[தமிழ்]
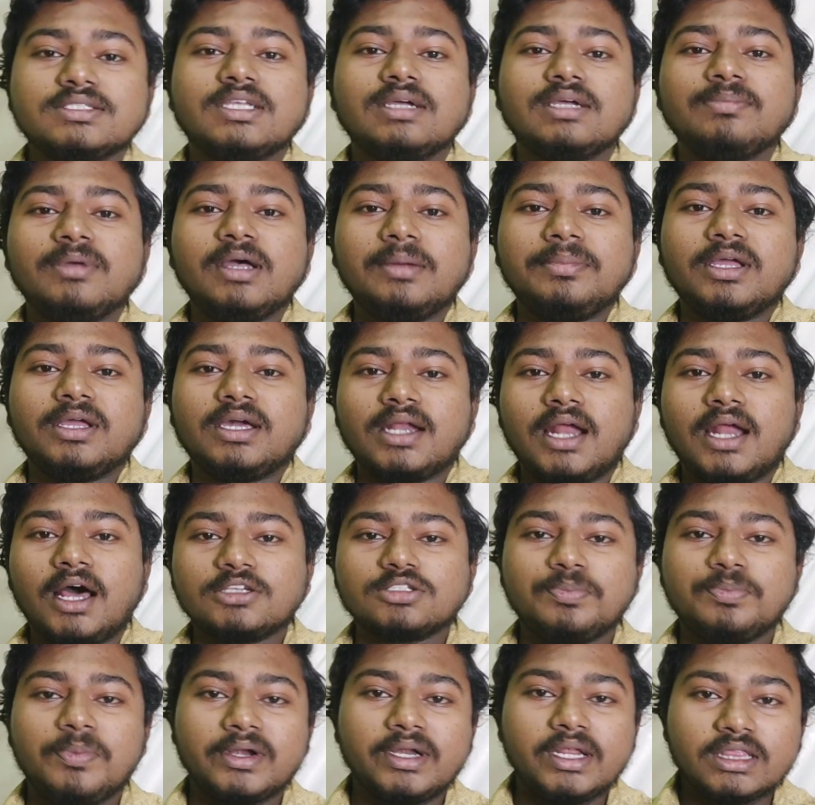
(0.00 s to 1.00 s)
சிஸ்டமே அப்படி
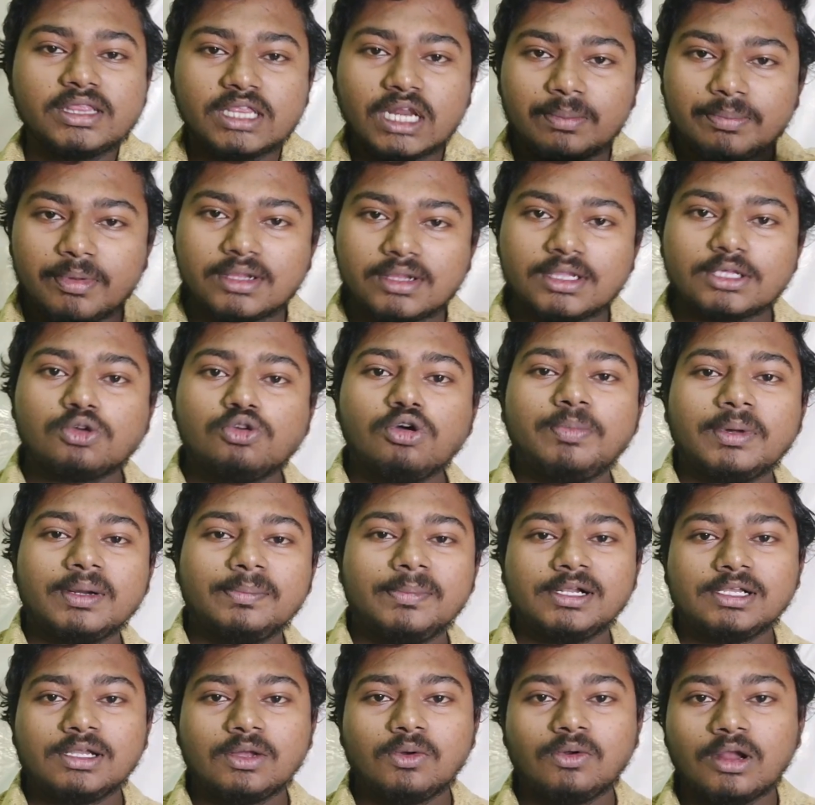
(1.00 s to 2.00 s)
கிராஸ் பண்ணி திருப்பி அந்த
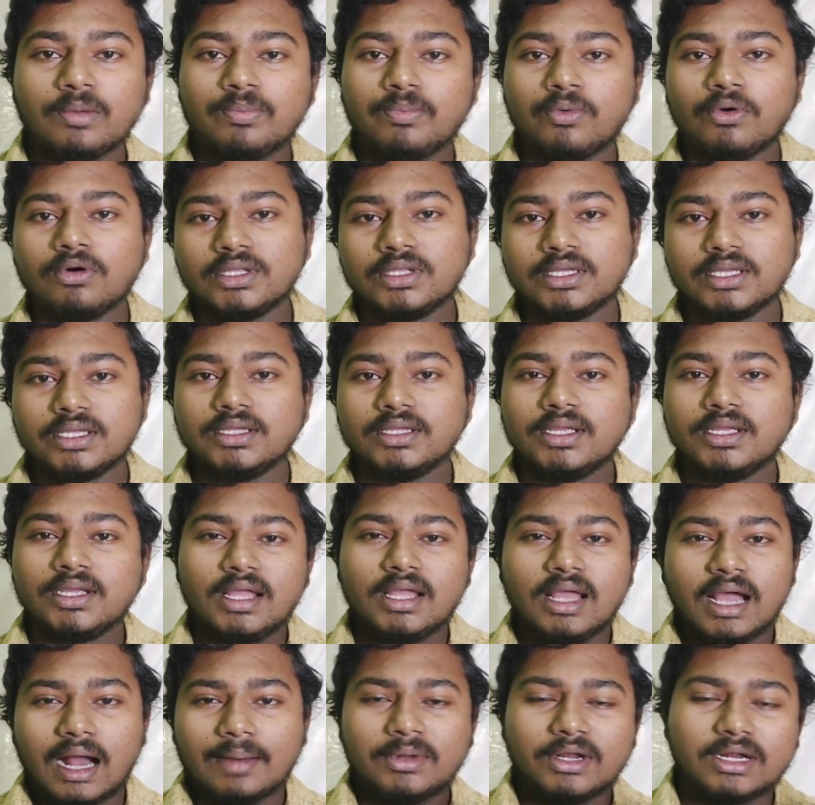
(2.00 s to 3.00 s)
கியூபர் பெல்ட்டுக்குள்ளே போகுது
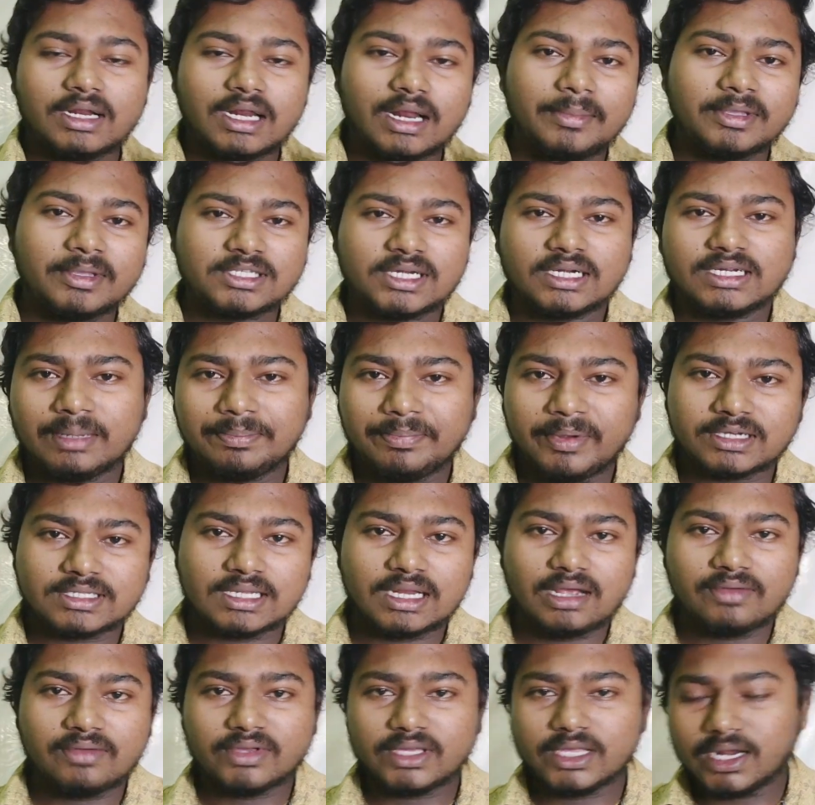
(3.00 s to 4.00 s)
அப்படின்ற மாதிரி சில
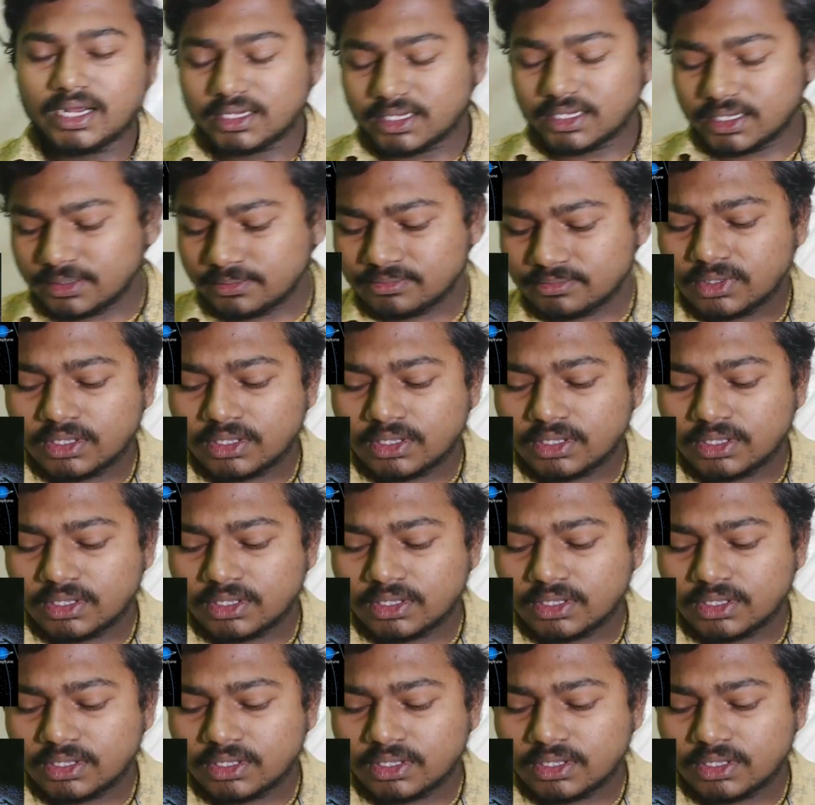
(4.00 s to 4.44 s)
டிபேட்ஸ்லாம் வைக்கிறாங்க